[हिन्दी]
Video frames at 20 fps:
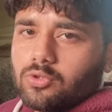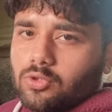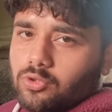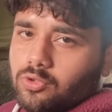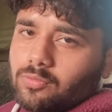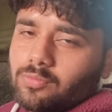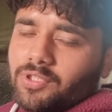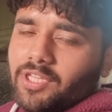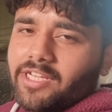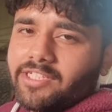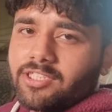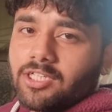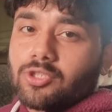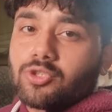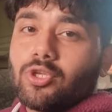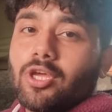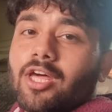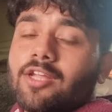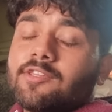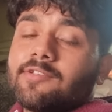तो तुम देख
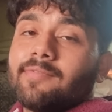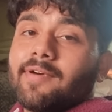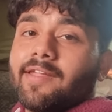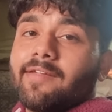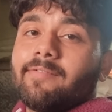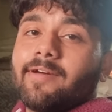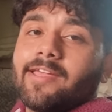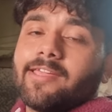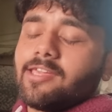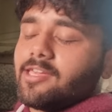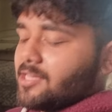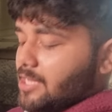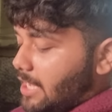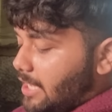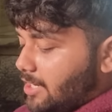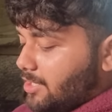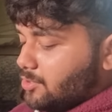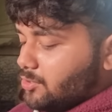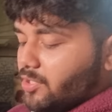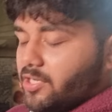सकते हो यार तुम्हारे भाई की क्या
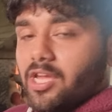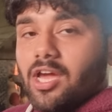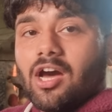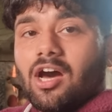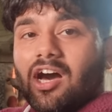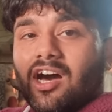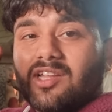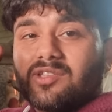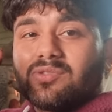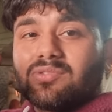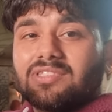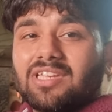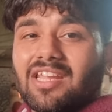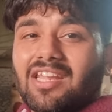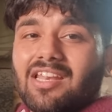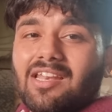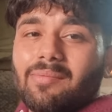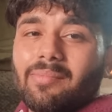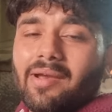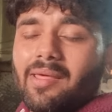हालत हो रही है हाथ सारे
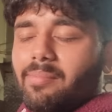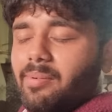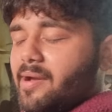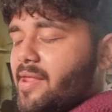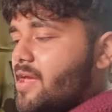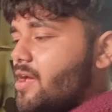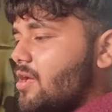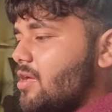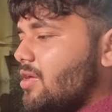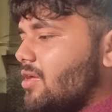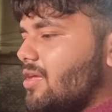लिबड़े पड़े हैं